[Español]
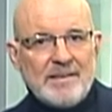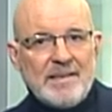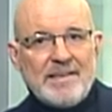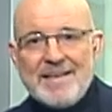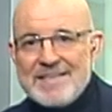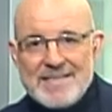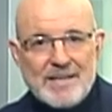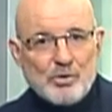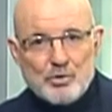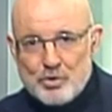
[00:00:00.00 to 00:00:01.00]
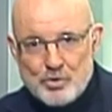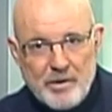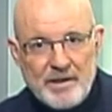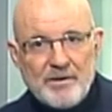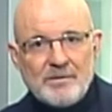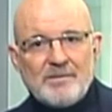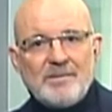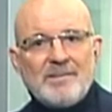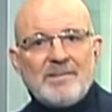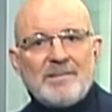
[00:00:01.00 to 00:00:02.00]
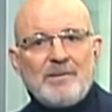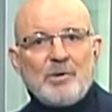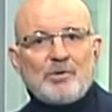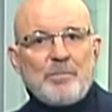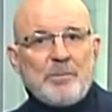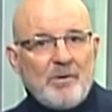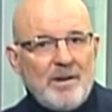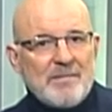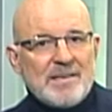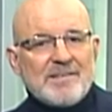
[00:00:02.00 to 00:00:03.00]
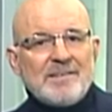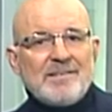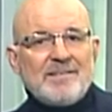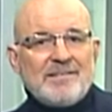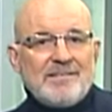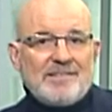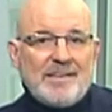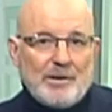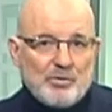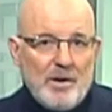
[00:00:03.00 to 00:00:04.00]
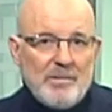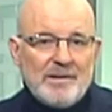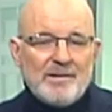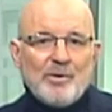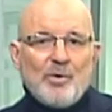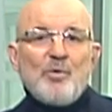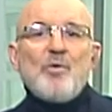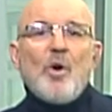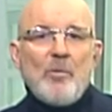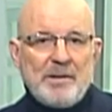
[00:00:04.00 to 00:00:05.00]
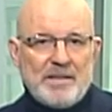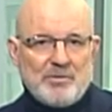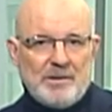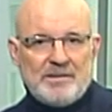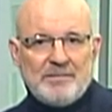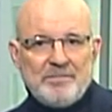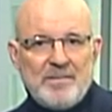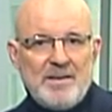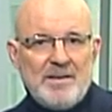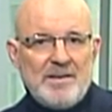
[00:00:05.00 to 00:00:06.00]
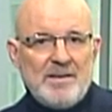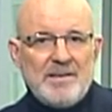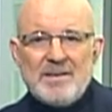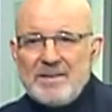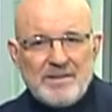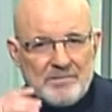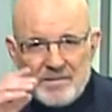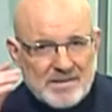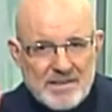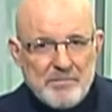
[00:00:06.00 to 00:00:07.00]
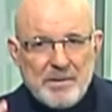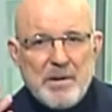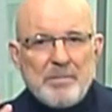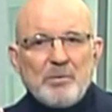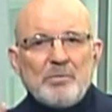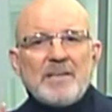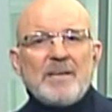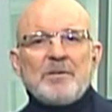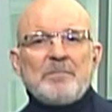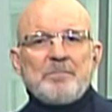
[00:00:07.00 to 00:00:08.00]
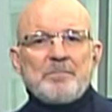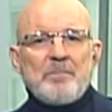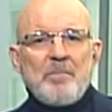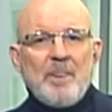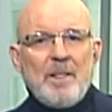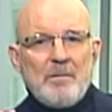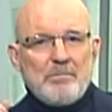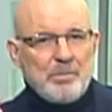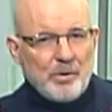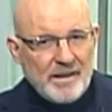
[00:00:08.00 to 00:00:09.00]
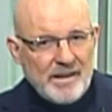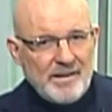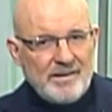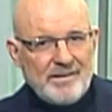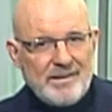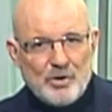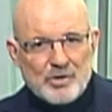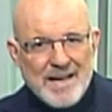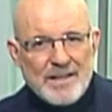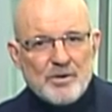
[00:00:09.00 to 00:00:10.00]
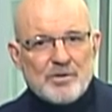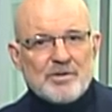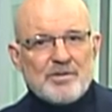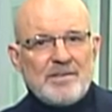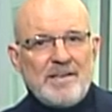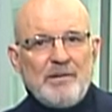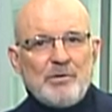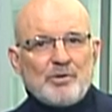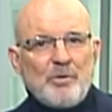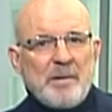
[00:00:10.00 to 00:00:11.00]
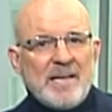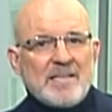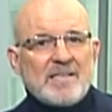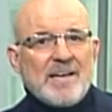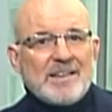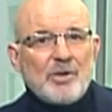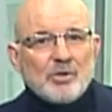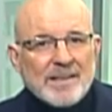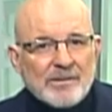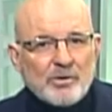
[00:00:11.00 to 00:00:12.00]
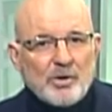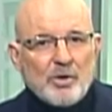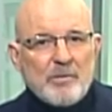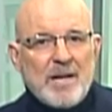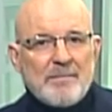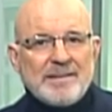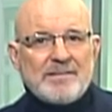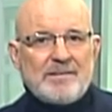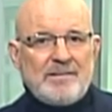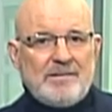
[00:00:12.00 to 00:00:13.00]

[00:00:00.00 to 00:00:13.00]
y el ansiado sueño que nuestros problemas se resuelvan con un golpe de suerte. Siempre me he preguntado ¿Por qué en los años en que nuestro país creció tanto económicamente,